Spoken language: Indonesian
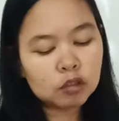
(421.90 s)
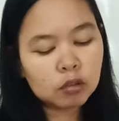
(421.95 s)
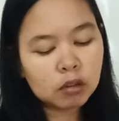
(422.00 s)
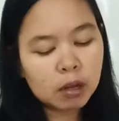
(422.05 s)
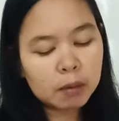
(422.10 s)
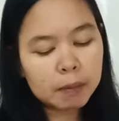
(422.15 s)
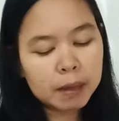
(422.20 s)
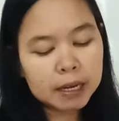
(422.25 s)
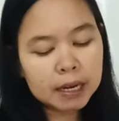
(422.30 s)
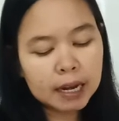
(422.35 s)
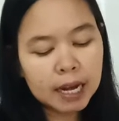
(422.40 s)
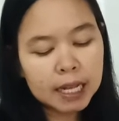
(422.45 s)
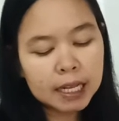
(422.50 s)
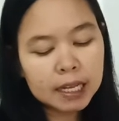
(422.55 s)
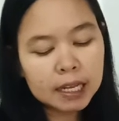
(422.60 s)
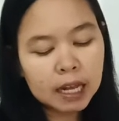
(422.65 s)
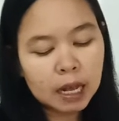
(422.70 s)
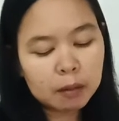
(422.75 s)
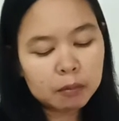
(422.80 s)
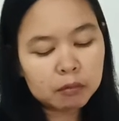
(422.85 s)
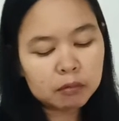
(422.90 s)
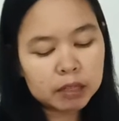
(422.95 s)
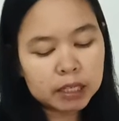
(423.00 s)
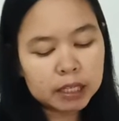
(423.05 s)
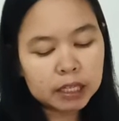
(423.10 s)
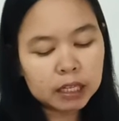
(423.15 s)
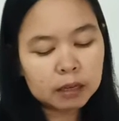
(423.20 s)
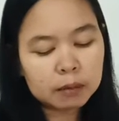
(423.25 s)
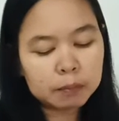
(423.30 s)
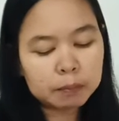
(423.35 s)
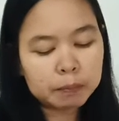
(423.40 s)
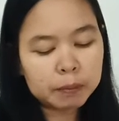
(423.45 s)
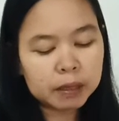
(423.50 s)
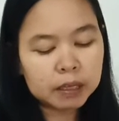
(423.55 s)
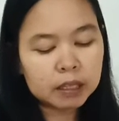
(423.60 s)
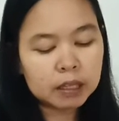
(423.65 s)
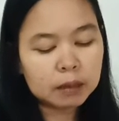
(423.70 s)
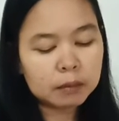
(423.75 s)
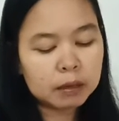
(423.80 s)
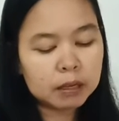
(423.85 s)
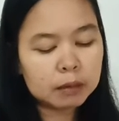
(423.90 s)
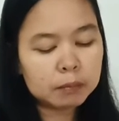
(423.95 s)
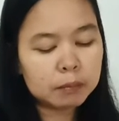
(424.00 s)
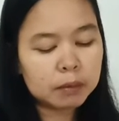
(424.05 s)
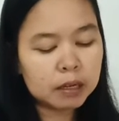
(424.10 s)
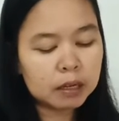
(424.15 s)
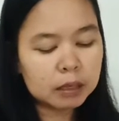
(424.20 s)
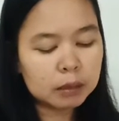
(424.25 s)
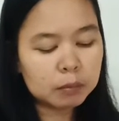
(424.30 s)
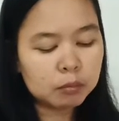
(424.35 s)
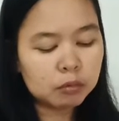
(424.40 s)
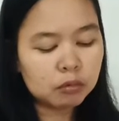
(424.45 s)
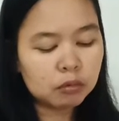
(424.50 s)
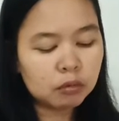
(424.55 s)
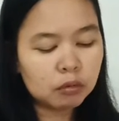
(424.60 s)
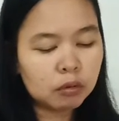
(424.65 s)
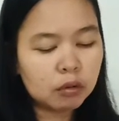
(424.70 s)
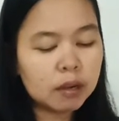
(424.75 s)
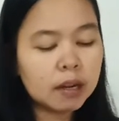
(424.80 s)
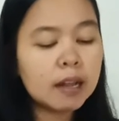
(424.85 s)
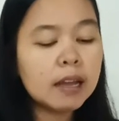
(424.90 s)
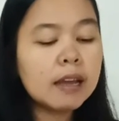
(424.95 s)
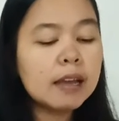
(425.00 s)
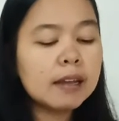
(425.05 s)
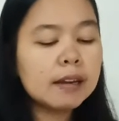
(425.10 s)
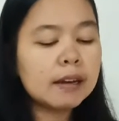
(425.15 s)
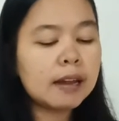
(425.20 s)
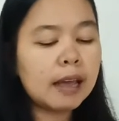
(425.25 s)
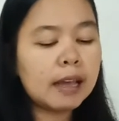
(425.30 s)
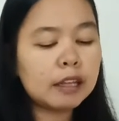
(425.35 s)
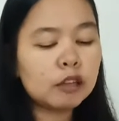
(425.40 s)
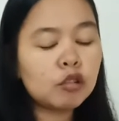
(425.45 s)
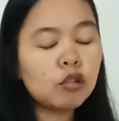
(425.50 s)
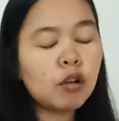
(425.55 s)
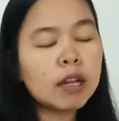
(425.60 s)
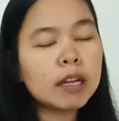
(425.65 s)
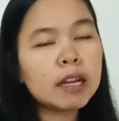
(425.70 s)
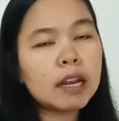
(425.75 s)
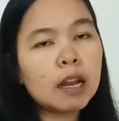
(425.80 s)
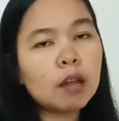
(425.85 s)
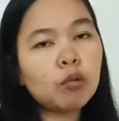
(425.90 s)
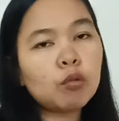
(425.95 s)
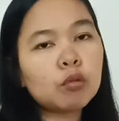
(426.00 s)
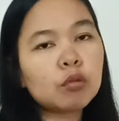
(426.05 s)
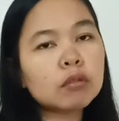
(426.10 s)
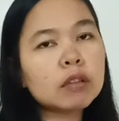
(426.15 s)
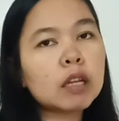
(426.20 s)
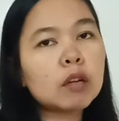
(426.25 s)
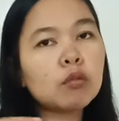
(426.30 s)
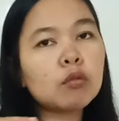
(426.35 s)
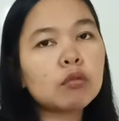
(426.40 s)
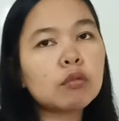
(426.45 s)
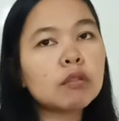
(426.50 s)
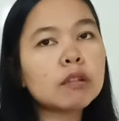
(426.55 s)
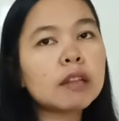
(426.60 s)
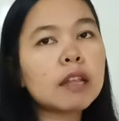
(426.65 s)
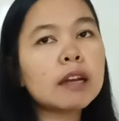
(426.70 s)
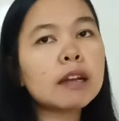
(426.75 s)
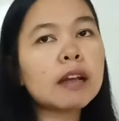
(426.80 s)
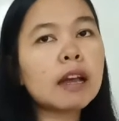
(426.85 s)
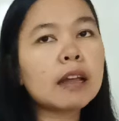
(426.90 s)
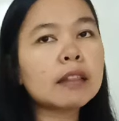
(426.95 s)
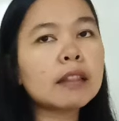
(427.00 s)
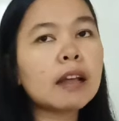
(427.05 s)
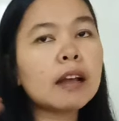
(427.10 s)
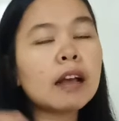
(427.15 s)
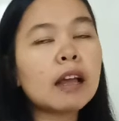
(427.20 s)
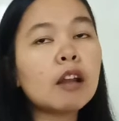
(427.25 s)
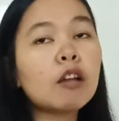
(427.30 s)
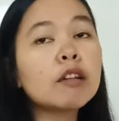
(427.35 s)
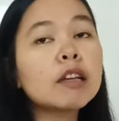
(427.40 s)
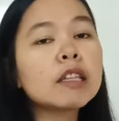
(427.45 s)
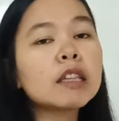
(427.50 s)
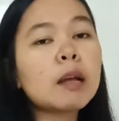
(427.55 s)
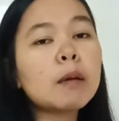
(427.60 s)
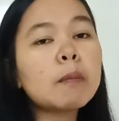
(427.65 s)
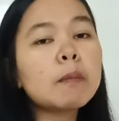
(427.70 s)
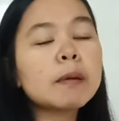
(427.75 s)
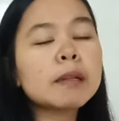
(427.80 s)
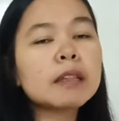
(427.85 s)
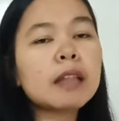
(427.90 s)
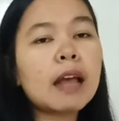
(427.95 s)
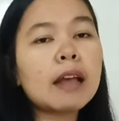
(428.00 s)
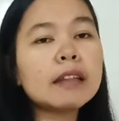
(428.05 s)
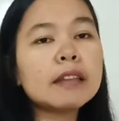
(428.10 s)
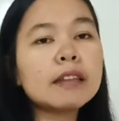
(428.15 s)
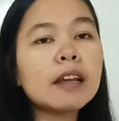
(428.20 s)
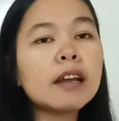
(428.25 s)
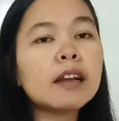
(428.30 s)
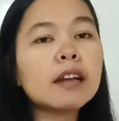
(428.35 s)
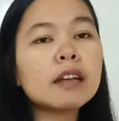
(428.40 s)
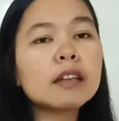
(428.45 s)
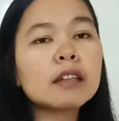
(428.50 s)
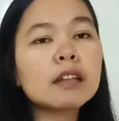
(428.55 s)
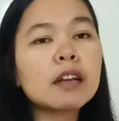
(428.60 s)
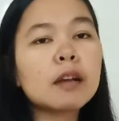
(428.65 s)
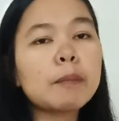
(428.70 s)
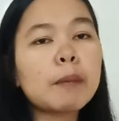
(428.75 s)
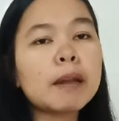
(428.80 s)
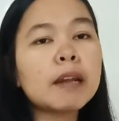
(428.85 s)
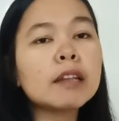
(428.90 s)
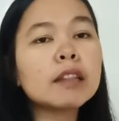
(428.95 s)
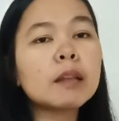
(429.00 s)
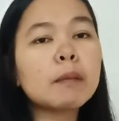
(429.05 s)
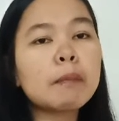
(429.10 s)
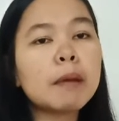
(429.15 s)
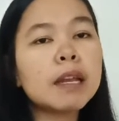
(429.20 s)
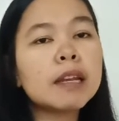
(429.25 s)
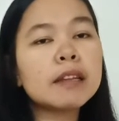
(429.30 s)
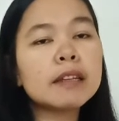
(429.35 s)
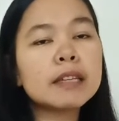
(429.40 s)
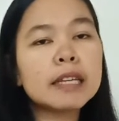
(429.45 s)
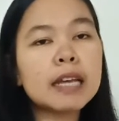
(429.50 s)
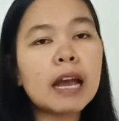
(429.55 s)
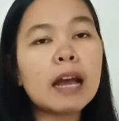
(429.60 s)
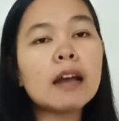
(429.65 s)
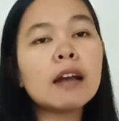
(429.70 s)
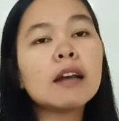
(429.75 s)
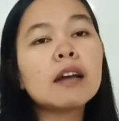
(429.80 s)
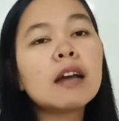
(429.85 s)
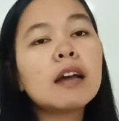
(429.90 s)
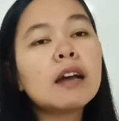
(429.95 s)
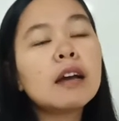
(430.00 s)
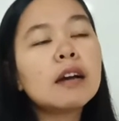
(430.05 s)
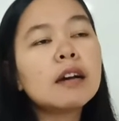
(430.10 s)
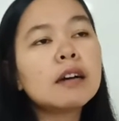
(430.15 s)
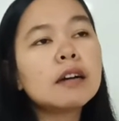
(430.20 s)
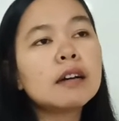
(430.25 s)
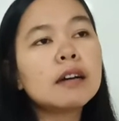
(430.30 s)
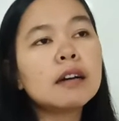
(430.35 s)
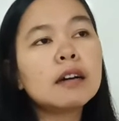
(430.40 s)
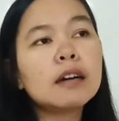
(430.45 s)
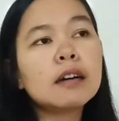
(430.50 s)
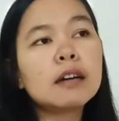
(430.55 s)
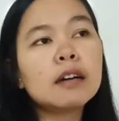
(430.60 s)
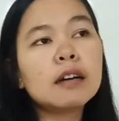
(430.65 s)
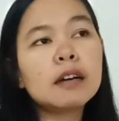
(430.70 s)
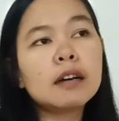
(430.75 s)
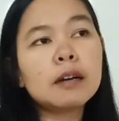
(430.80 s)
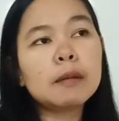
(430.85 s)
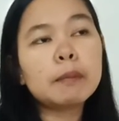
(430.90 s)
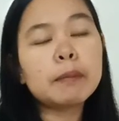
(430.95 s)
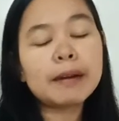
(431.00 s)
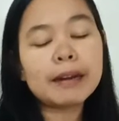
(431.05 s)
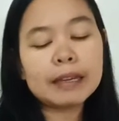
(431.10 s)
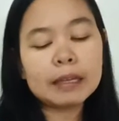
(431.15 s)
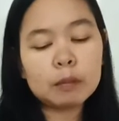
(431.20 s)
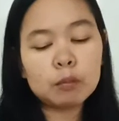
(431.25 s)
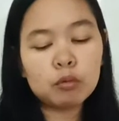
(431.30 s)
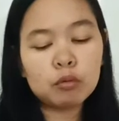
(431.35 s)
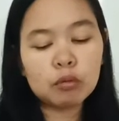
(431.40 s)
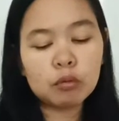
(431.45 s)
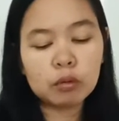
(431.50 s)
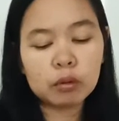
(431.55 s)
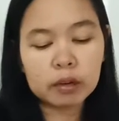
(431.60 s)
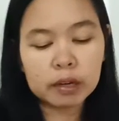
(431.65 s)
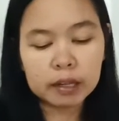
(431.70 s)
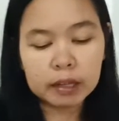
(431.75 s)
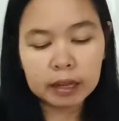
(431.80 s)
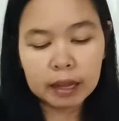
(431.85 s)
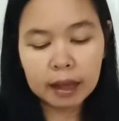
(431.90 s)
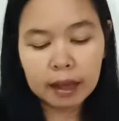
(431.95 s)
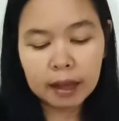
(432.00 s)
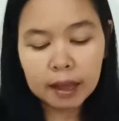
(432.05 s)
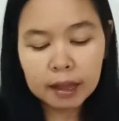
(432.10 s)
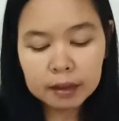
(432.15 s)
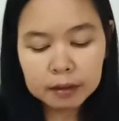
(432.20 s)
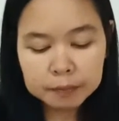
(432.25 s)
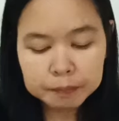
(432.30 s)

itu, kemana lagi kamu ingin pergi berlibur? Nah, itu adalah urutan-urutan kata kalau kita bertanya kepada teman yang e, berlibur ya.